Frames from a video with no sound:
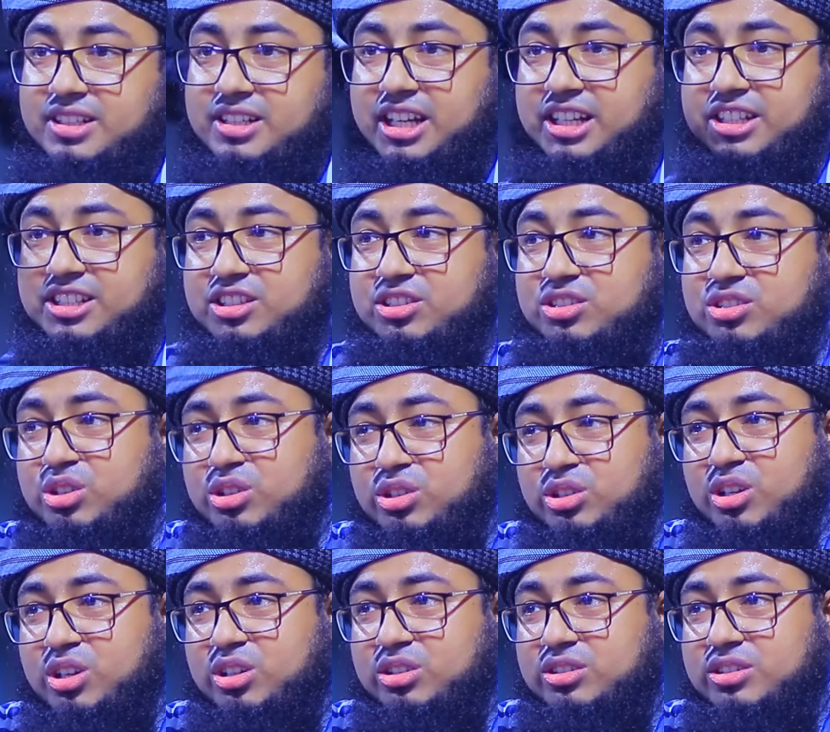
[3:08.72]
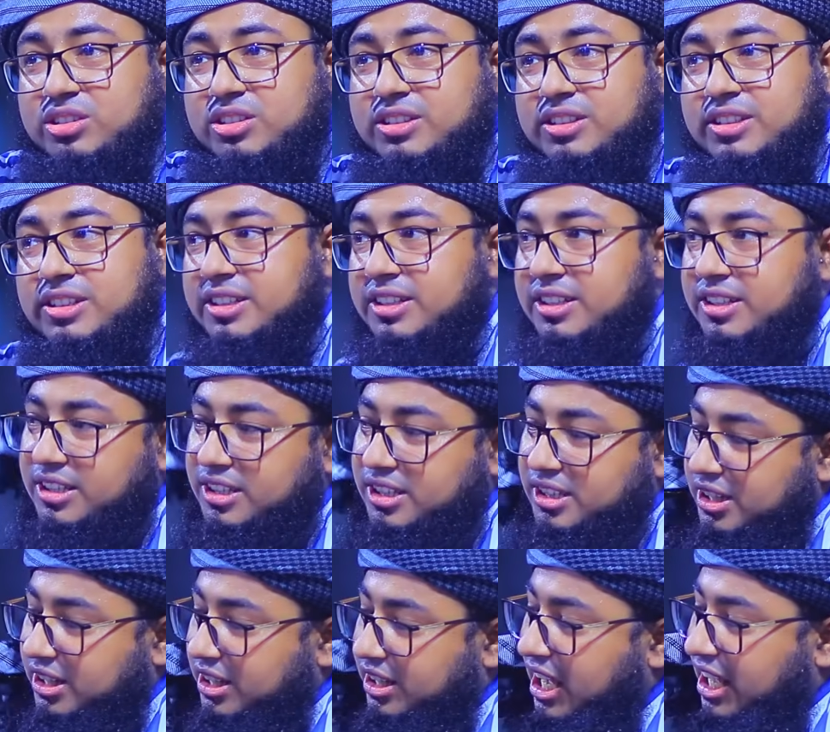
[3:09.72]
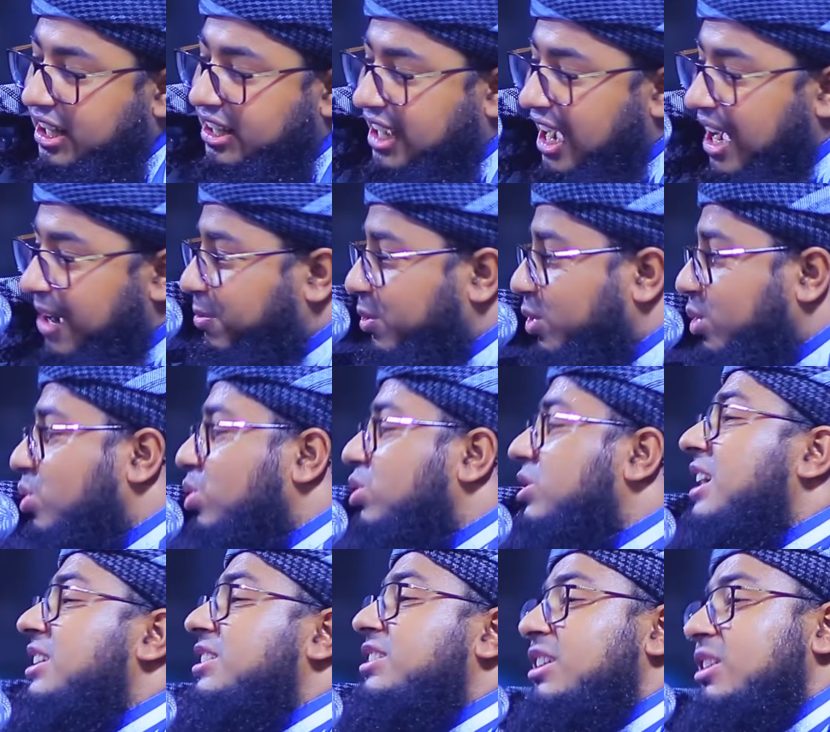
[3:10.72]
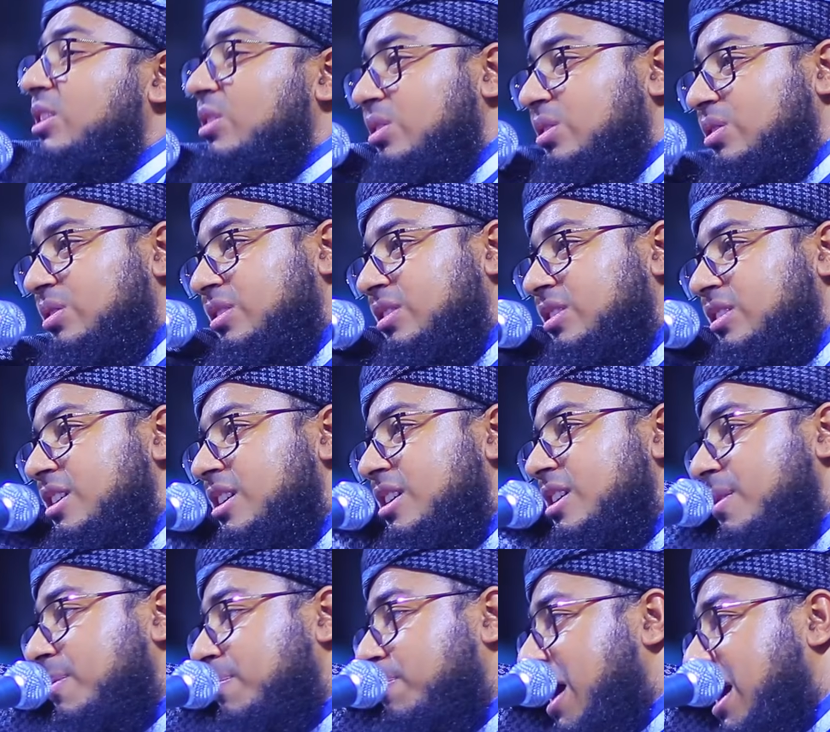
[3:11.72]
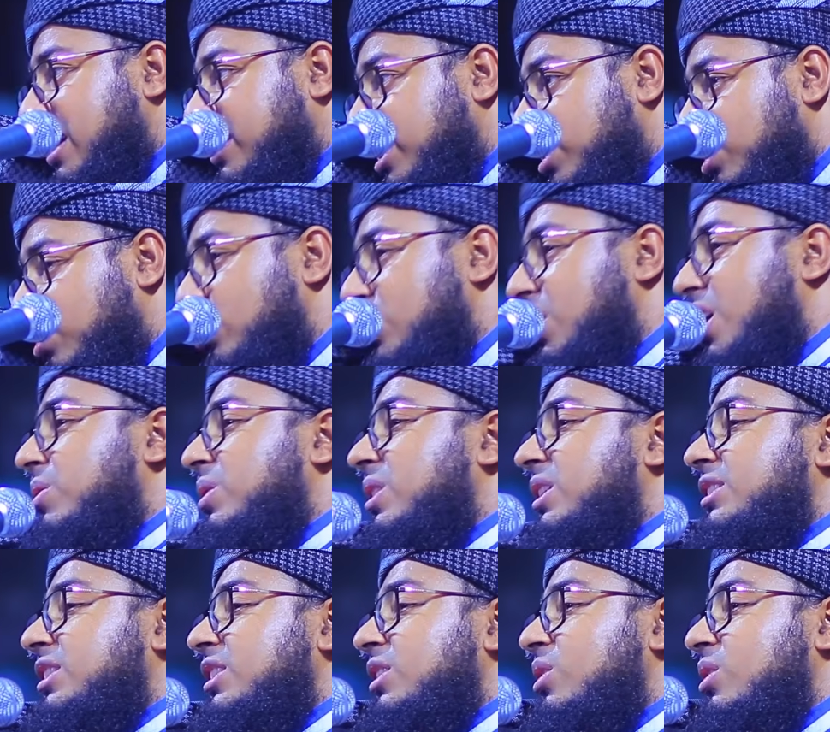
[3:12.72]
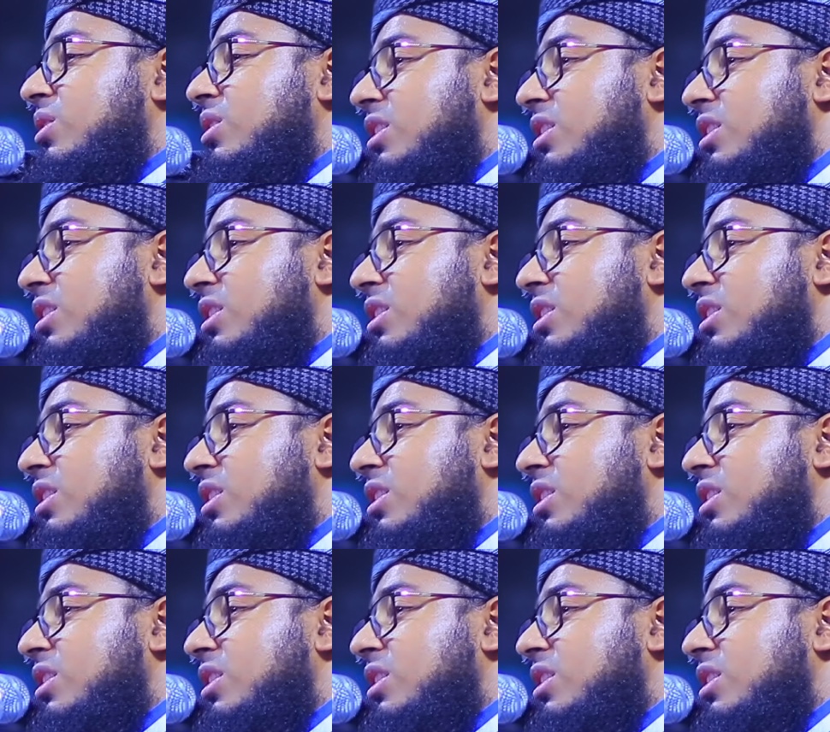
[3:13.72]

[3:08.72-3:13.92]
এই যে সুন্নত এই কাপড় কোথায় ছিল পাটের গোডাউনে ছিল